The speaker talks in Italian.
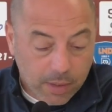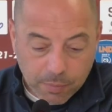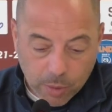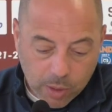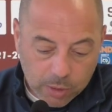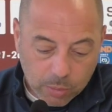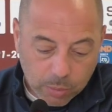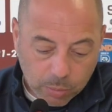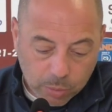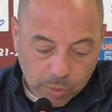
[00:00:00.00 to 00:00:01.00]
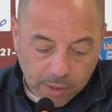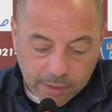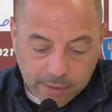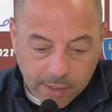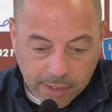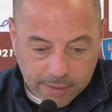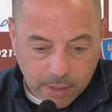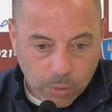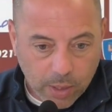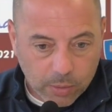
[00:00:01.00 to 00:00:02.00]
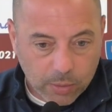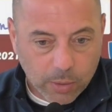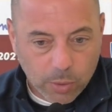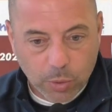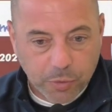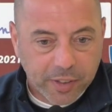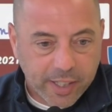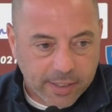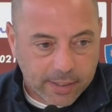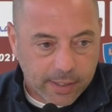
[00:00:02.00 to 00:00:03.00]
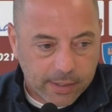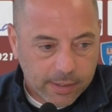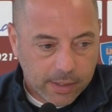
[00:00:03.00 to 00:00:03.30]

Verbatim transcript: ve lo posso garantire che è stato un anno di sofferenza,